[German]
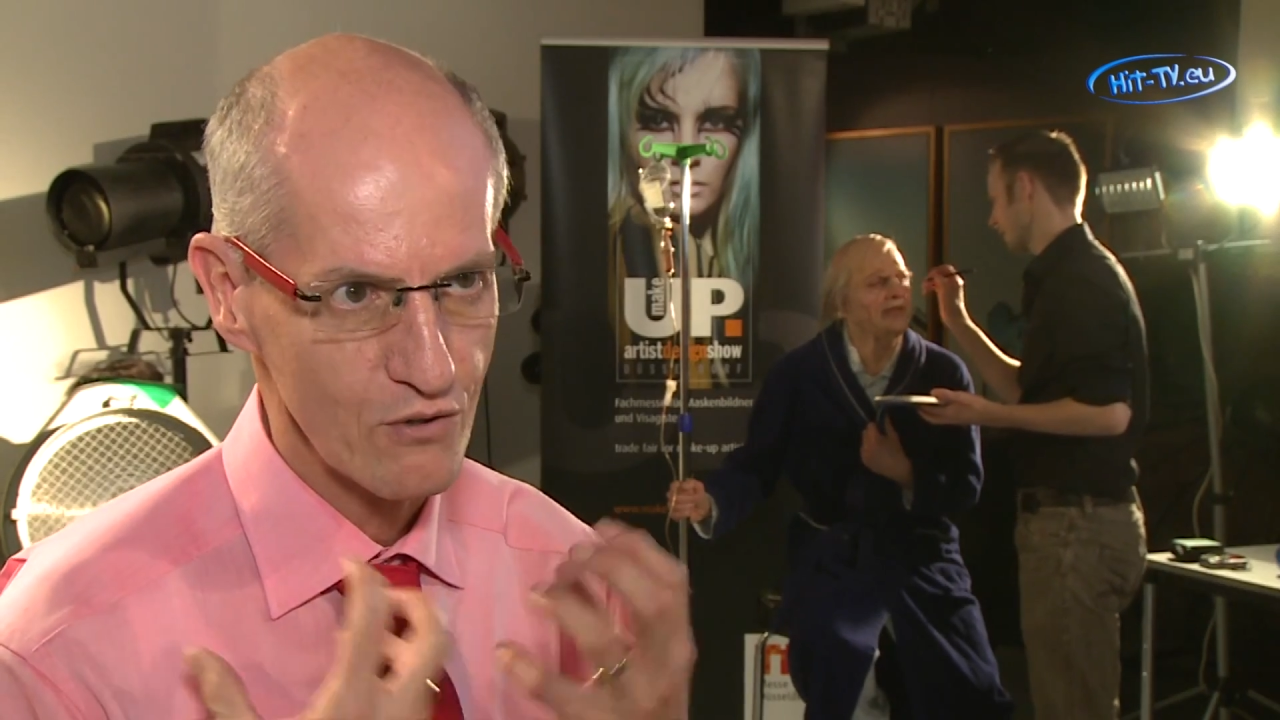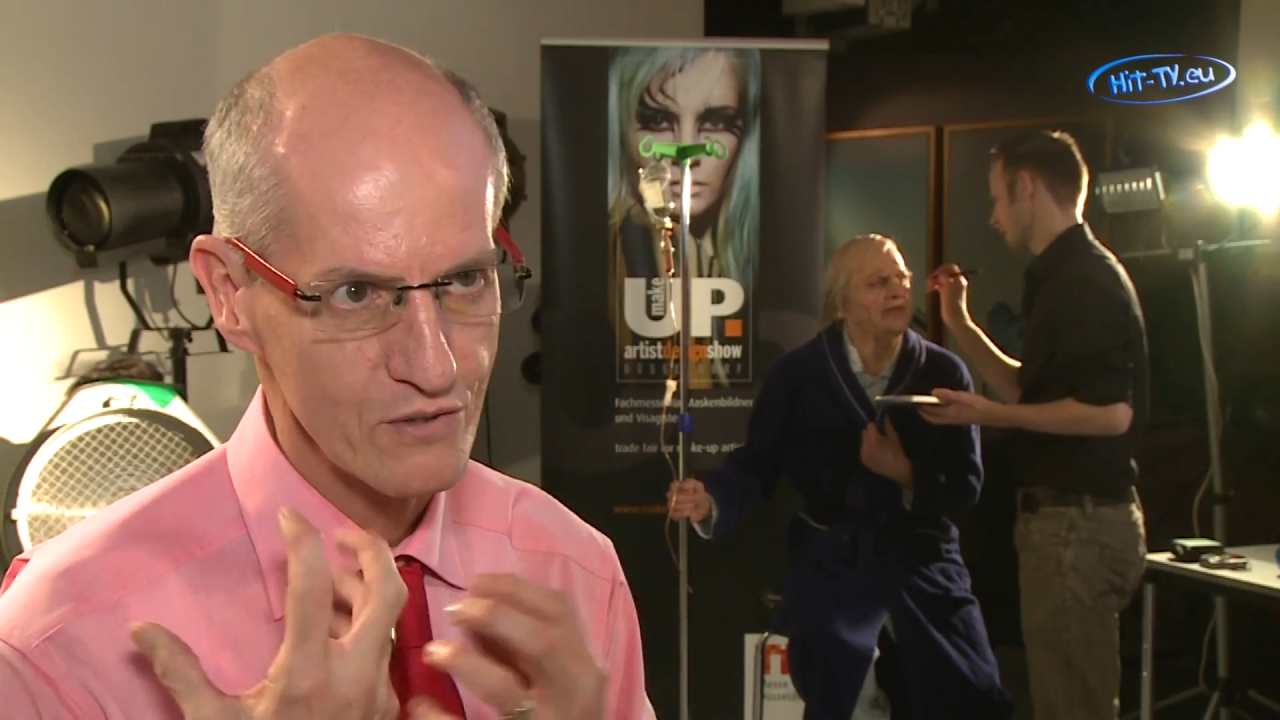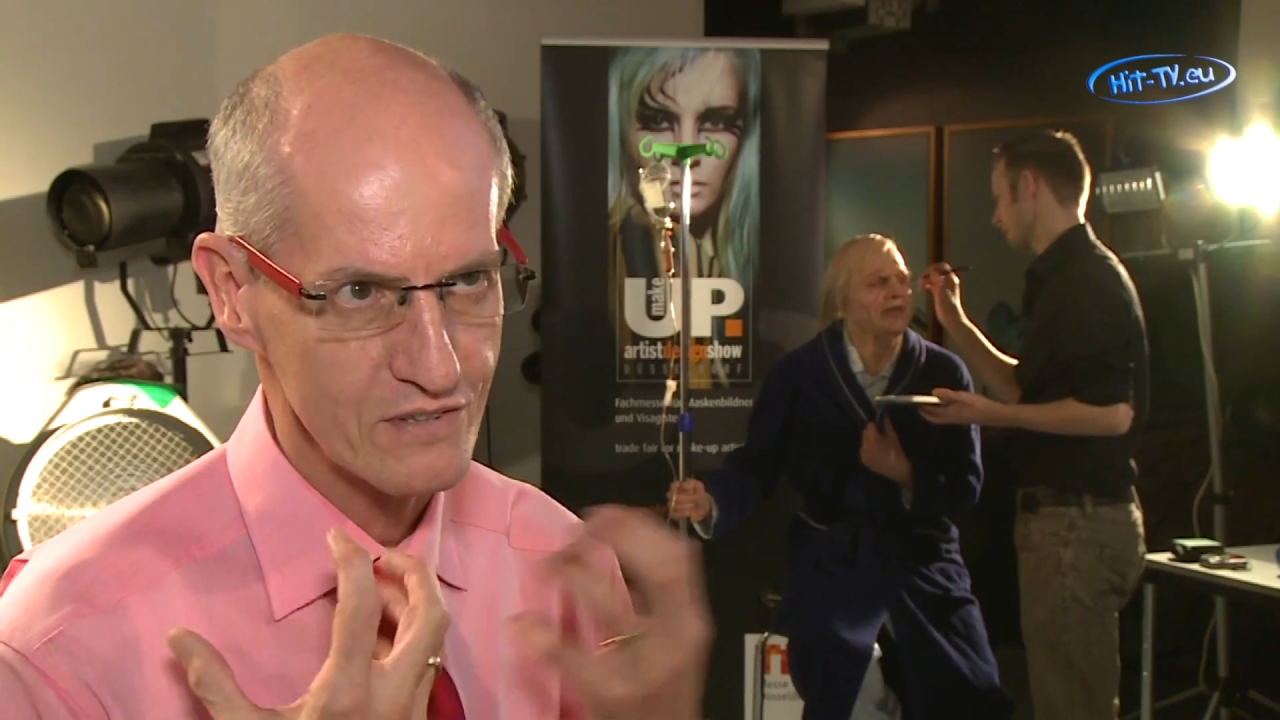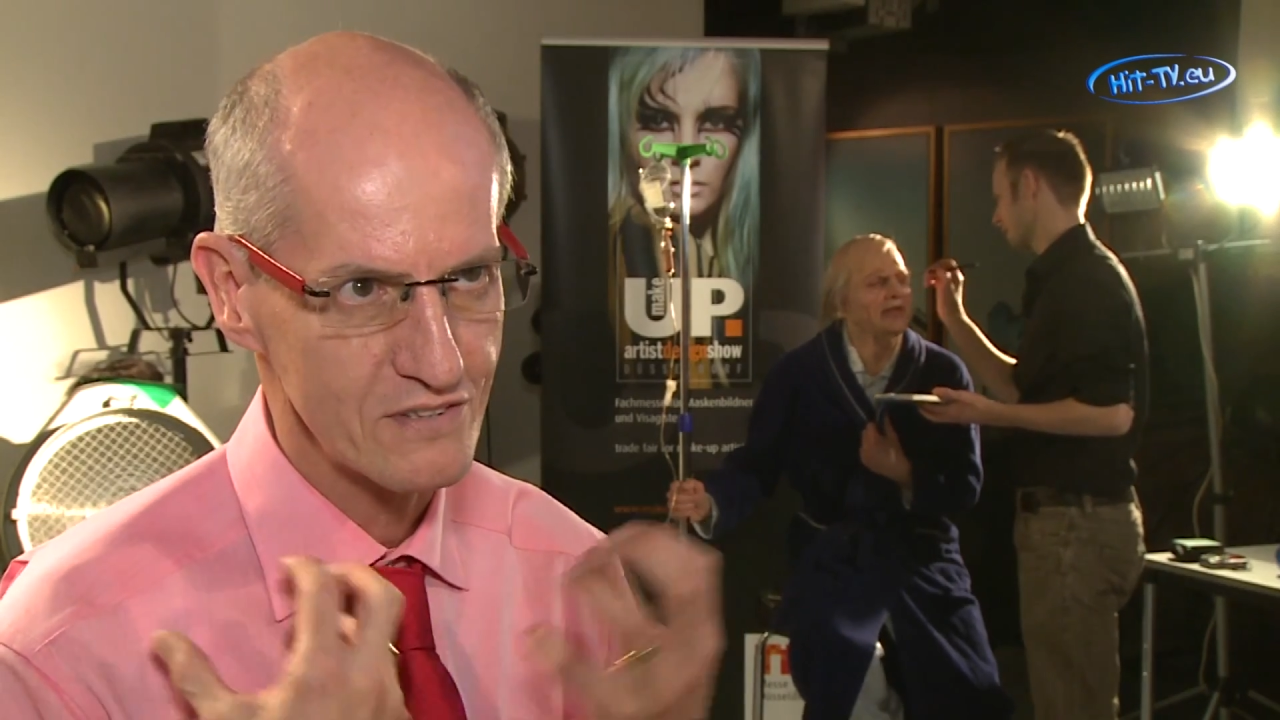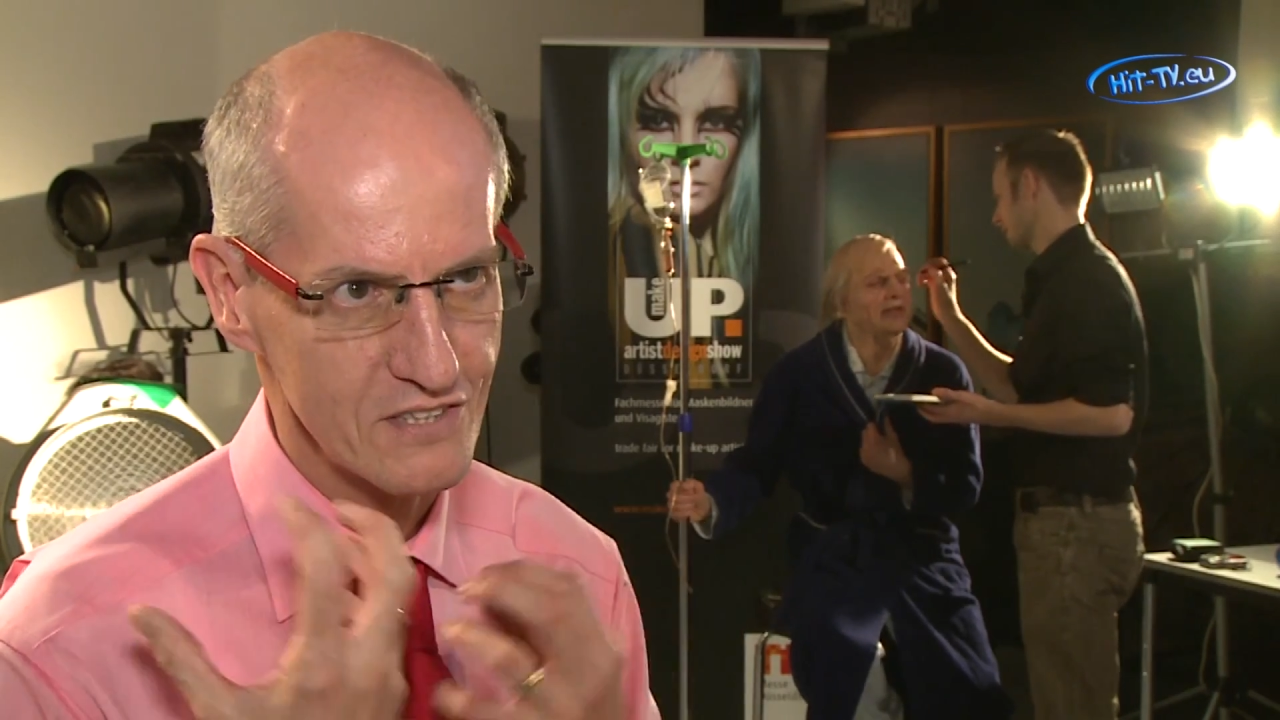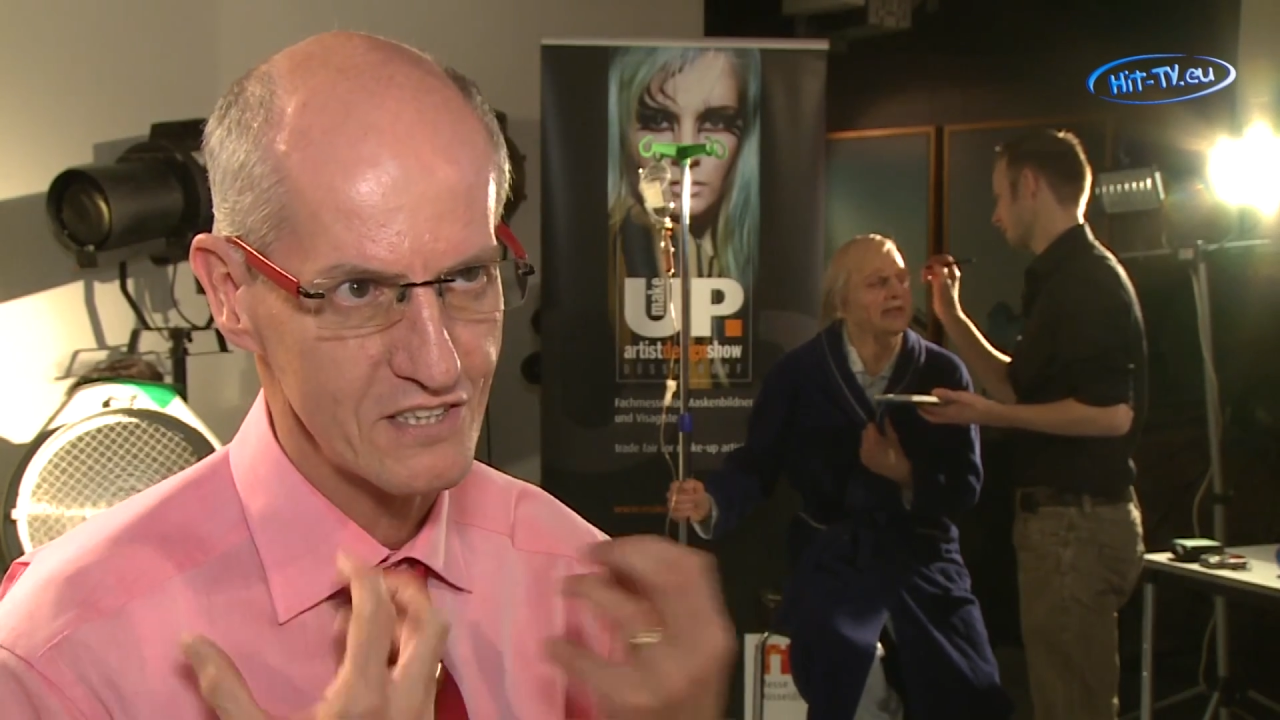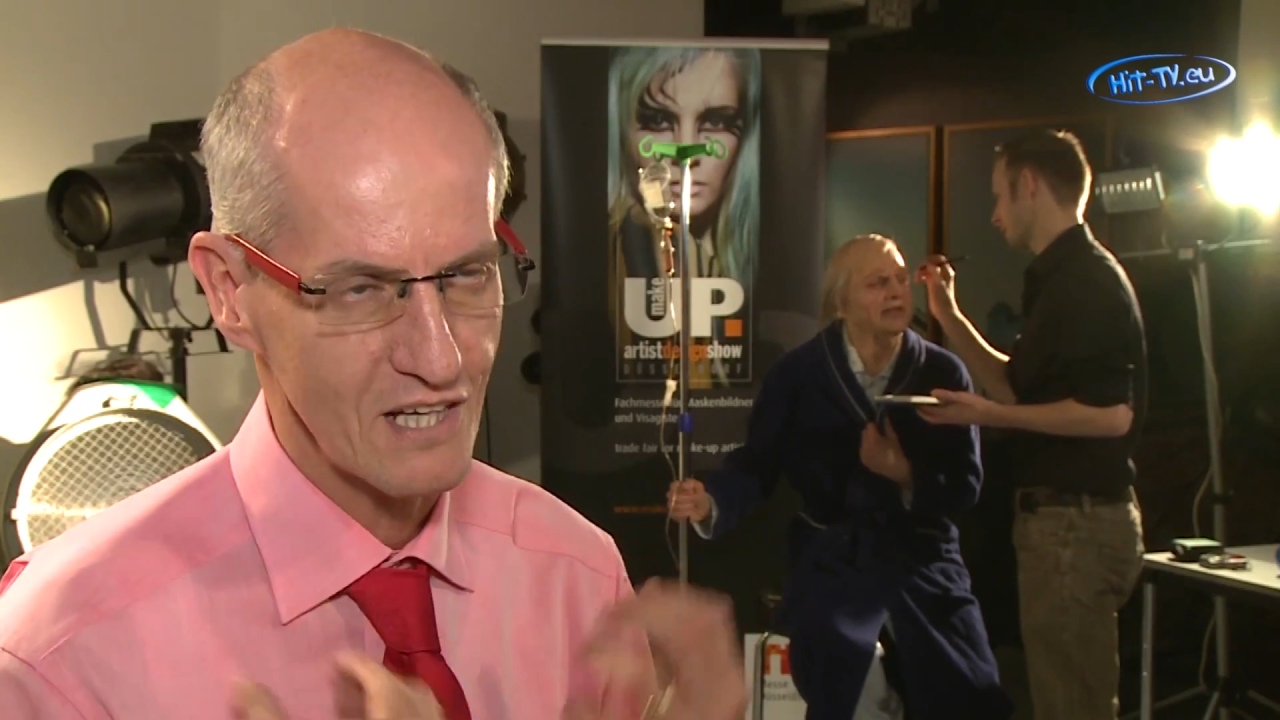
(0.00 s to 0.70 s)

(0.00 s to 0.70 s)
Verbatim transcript: und sich